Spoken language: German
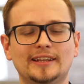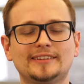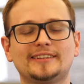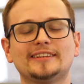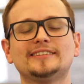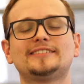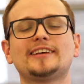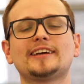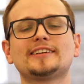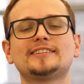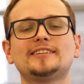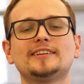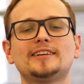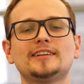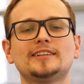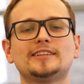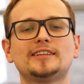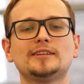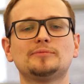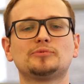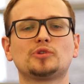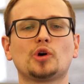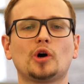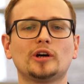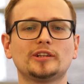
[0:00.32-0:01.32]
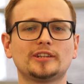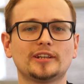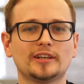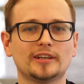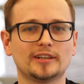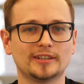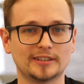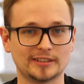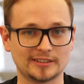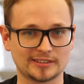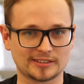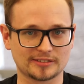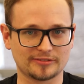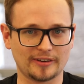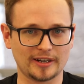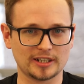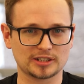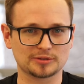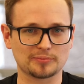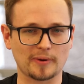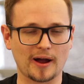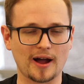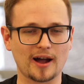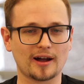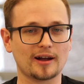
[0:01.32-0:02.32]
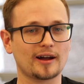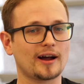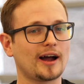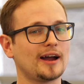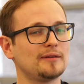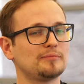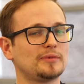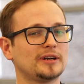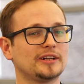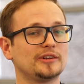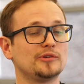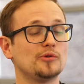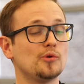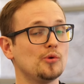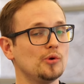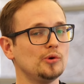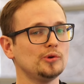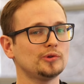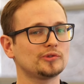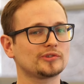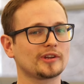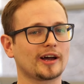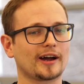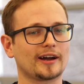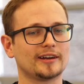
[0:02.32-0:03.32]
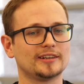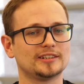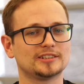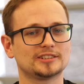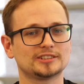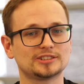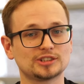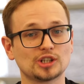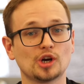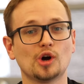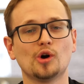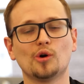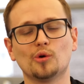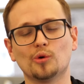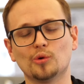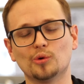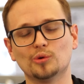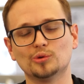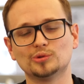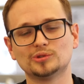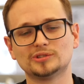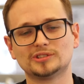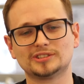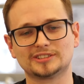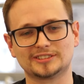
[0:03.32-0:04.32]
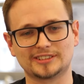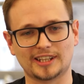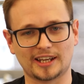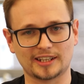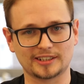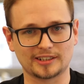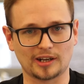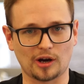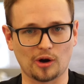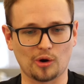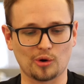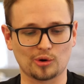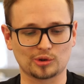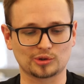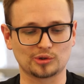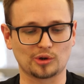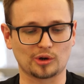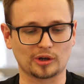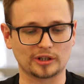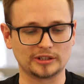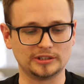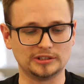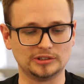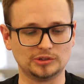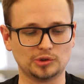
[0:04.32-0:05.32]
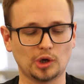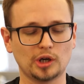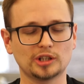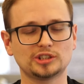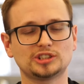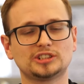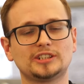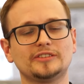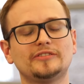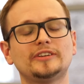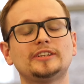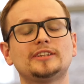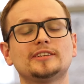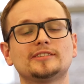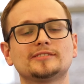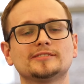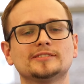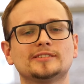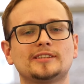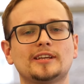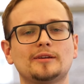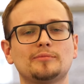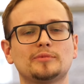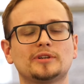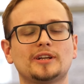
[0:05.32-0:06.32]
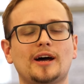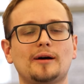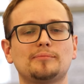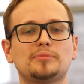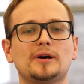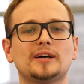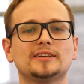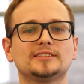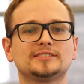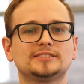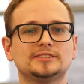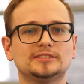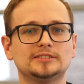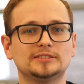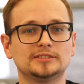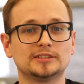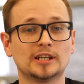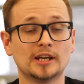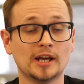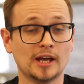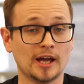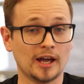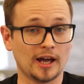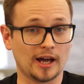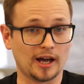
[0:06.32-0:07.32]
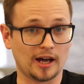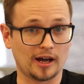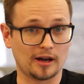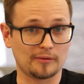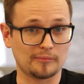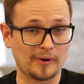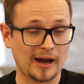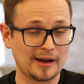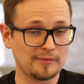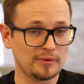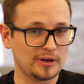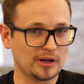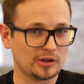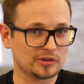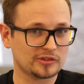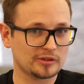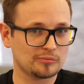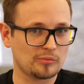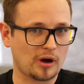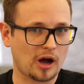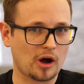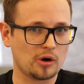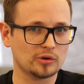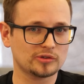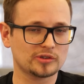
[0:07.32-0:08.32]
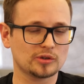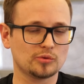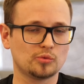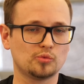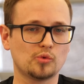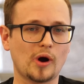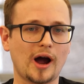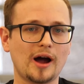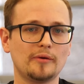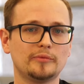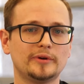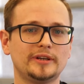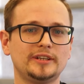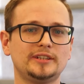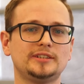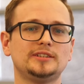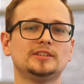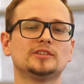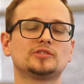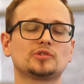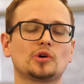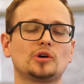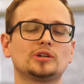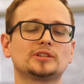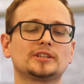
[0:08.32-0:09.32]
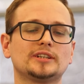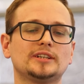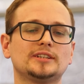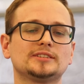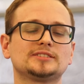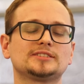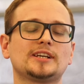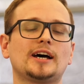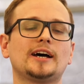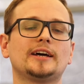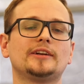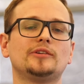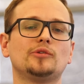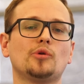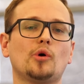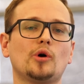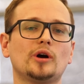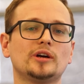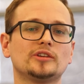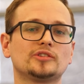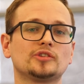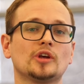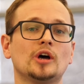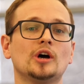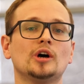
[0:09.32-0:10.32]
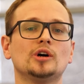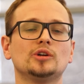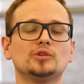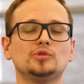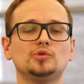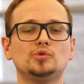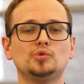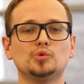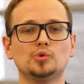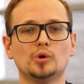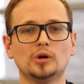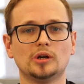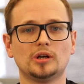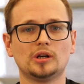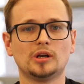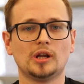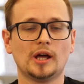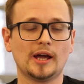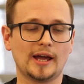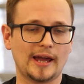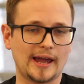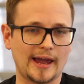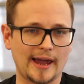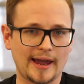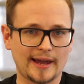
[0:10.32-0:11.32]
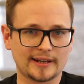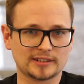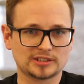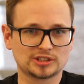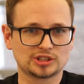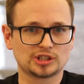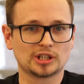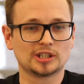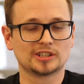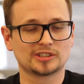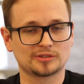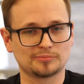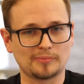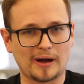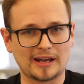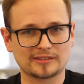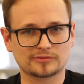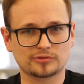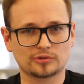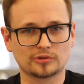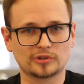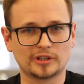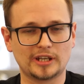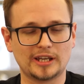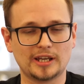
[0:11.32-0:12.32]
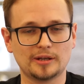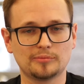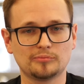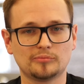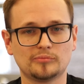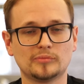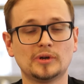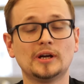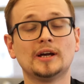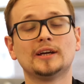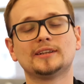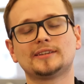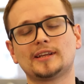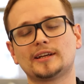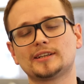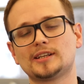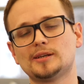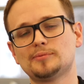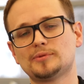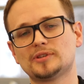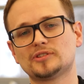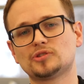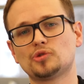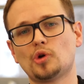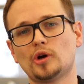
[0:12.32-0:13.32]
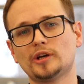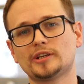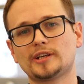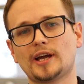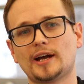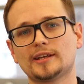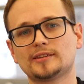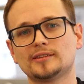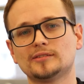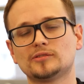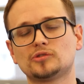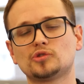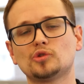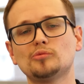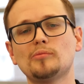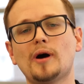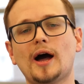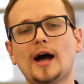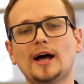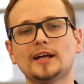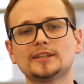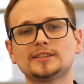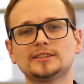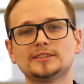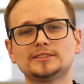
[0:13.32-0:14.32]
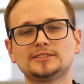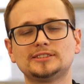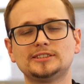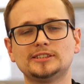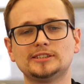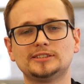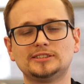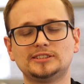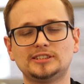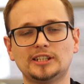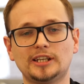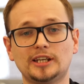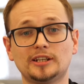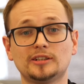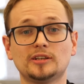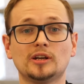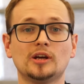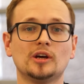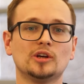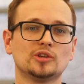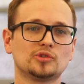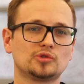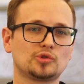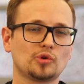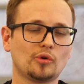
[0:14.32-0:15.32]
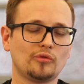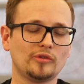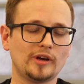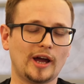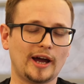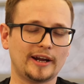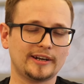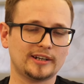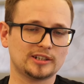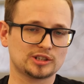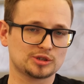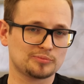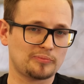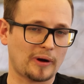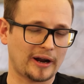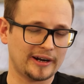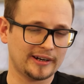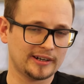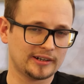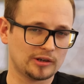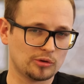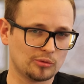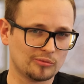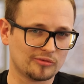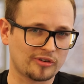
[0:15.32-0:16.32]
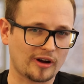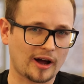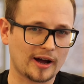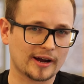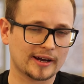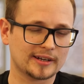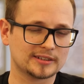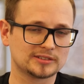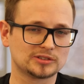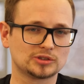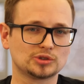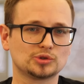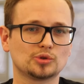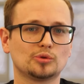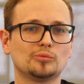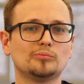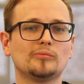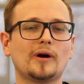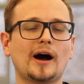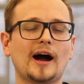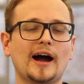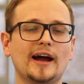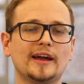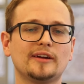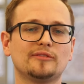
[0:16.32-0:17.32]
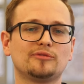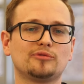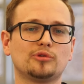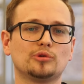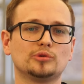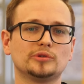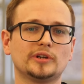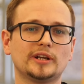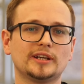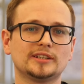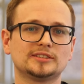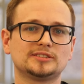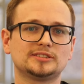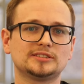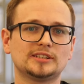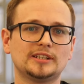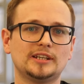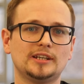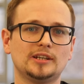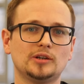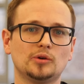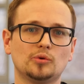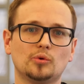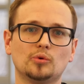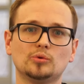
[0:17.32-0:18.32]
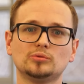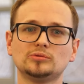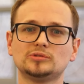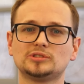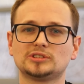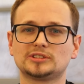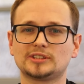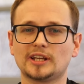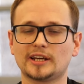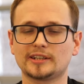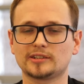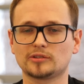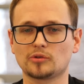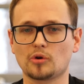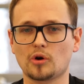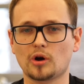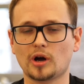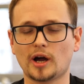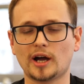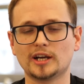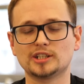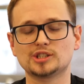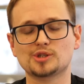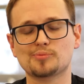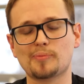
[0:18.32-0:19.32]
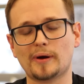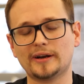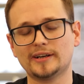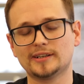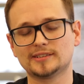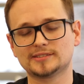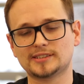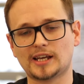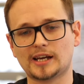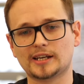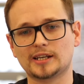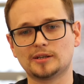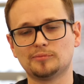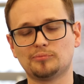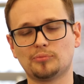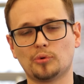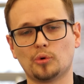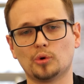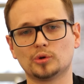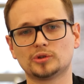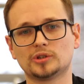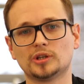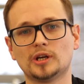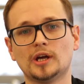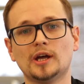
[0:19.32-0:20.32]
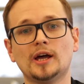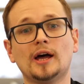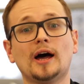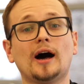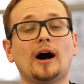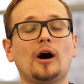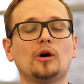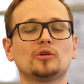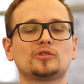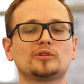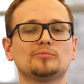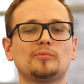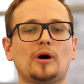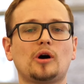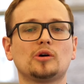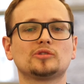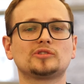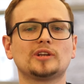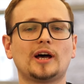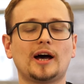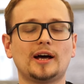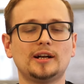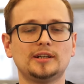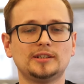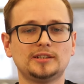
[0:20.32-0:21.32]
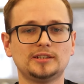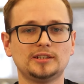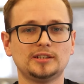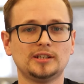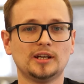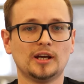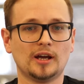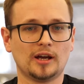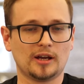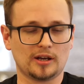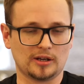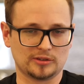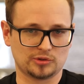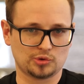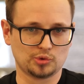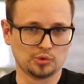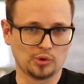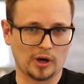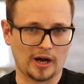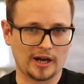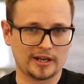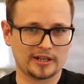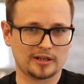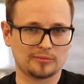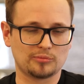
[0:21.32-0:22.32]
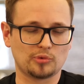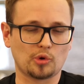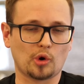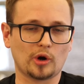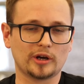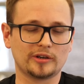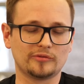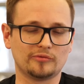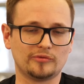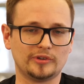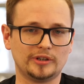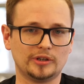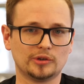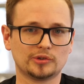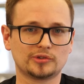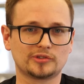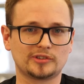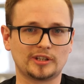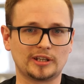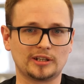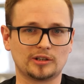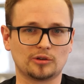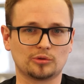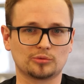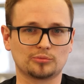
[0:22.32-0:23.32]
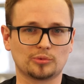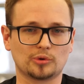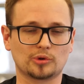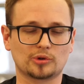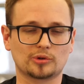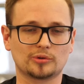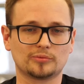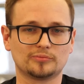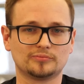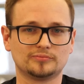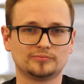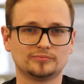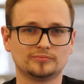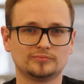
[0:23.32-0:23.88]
Den Tech-Täglich gibt es heute in zwei Sprachen, einmal in Österreichisch und dann auch noch in Deutsch. Die wichtigsten Themen dabei sind ähm, einmal aus dem Hause Huawei, hier sollte es ein neues Dual Edge Smartphone geben. Dann gibt es Neuigkeiten zum HTC 10 sowie eine spannende Umfrage zum iPhone SE und dann noch ein spannendes Angebot aus dem Hause Aldi zu einem neuen Windows 10 Notebook.